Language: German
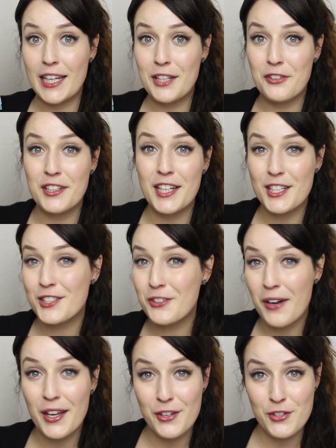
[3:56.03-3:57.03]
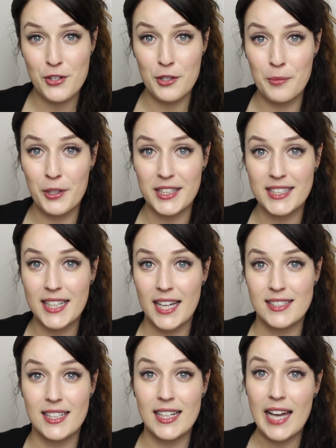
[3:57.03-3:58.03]
Ich finde das so eine schöne
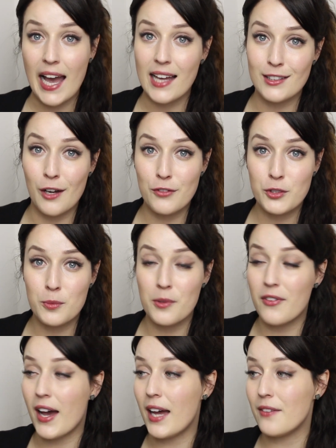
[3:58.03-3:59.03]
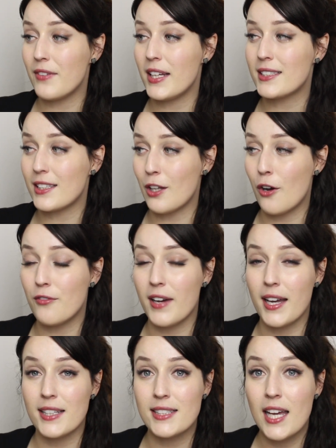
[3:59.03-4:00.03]
Möglichkeit, seine Karten aufzubewahren, weil ich genau
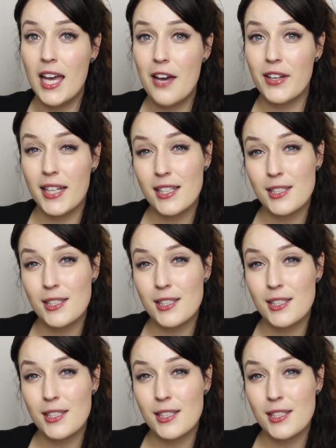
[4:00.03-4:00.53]
weiß, wenn